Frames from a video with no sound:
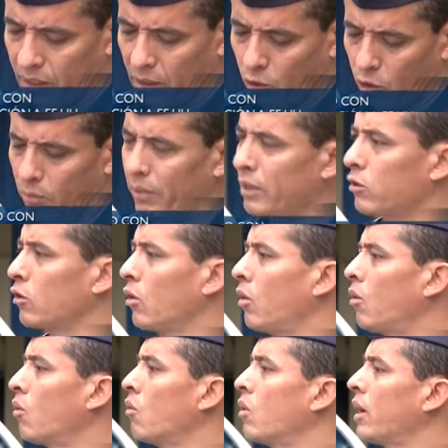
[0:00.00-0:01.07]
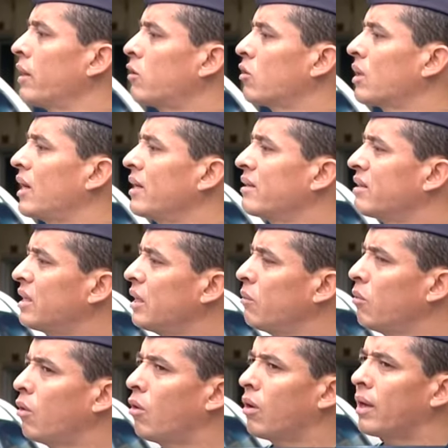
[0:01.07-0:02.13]
cometió un hecho
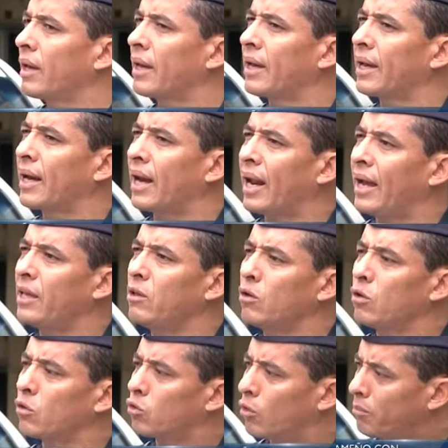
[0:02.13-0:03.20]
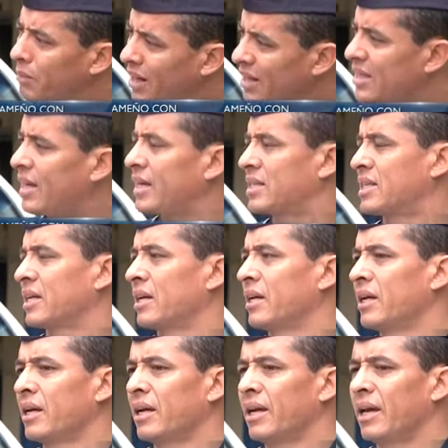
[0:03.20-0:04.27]
delictivo en el año 2010.
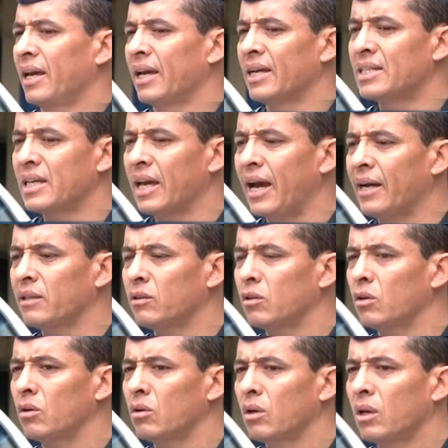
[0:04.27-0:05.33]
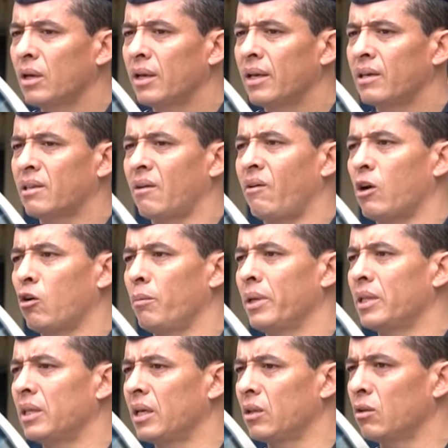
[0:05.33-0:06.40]
En ese acto estaban
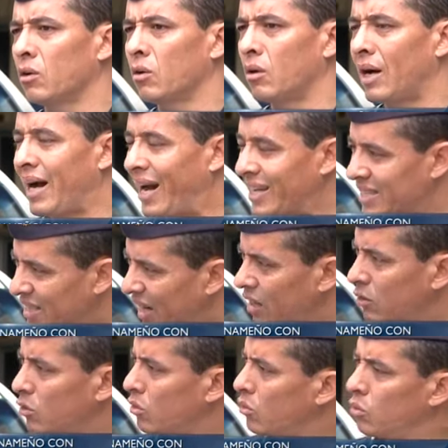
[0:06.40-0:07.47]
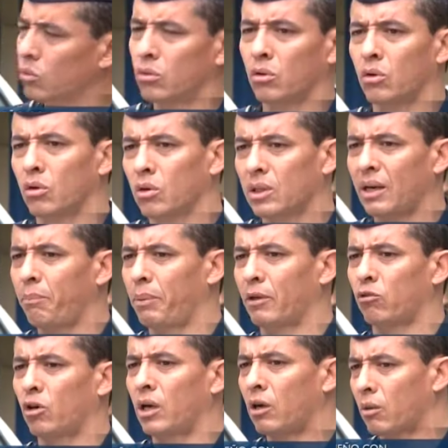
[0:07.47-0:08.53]
cometiendo asaltos junto con otras
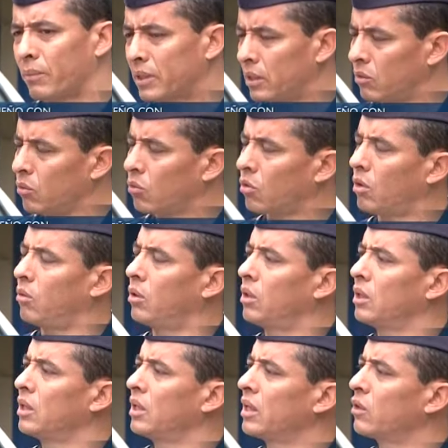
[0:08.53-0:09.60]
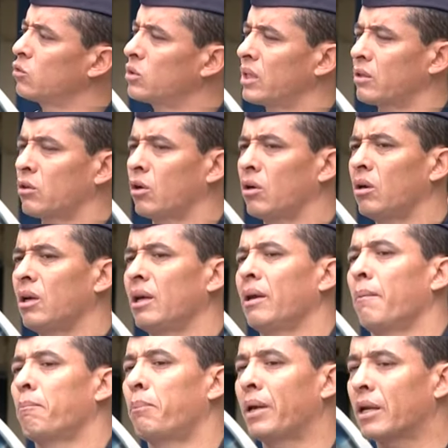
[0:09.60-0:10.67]
personas, cometiendo un robo en un sector,
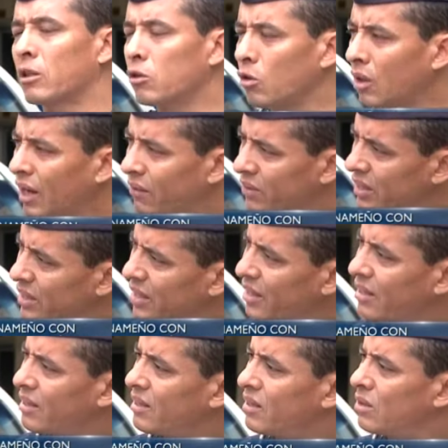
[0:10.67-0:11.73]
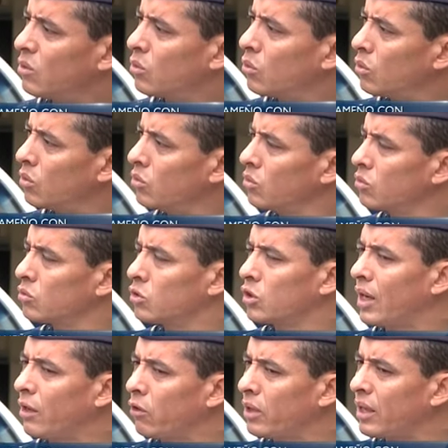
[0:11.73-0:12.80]
perdió la vida un
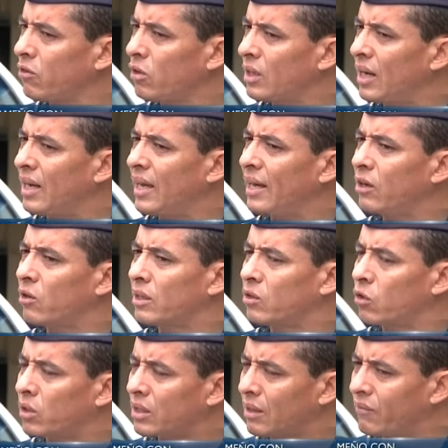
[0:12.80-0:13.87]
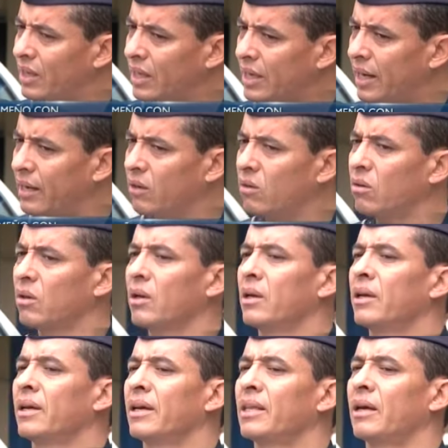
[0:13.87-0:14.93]
ciudadano de nacionalidad norteamericano
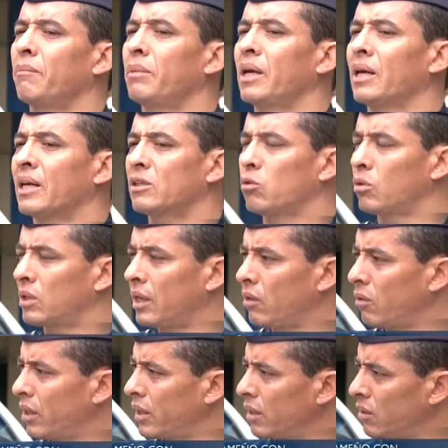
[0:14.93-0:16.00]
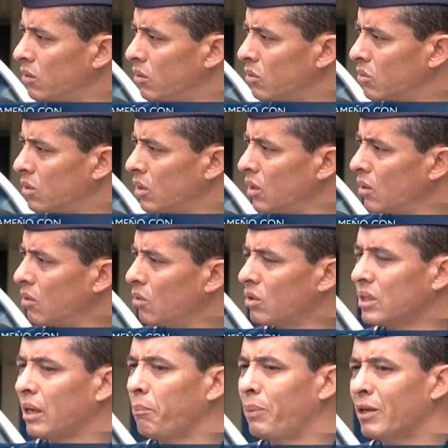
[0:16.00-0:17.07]
y también resultaron heridos
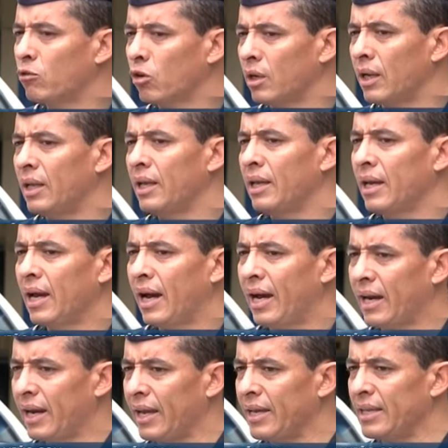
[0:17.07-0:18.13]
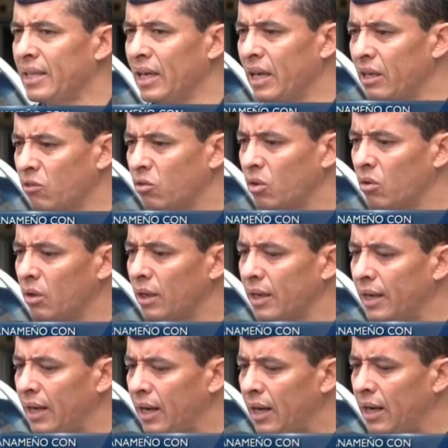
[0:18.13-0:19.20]
otras personas. A raíz de eso,
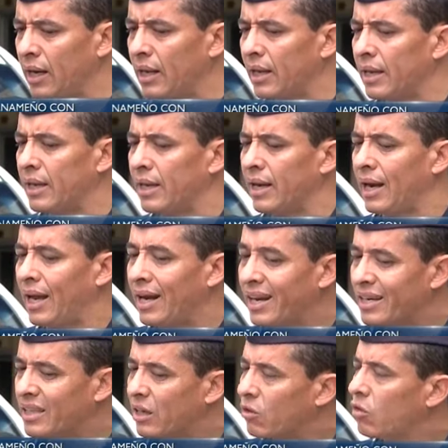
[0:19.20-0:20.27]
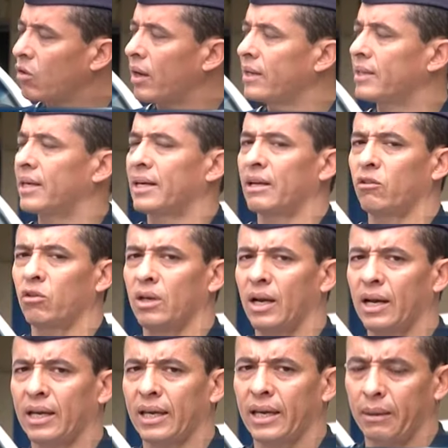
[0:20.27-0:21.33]
el, eh, la alerta roja
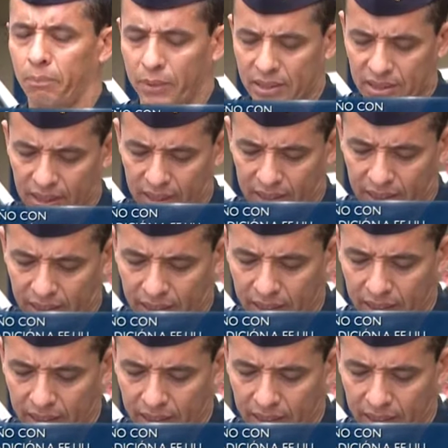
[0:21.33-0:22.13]
internacional que presenta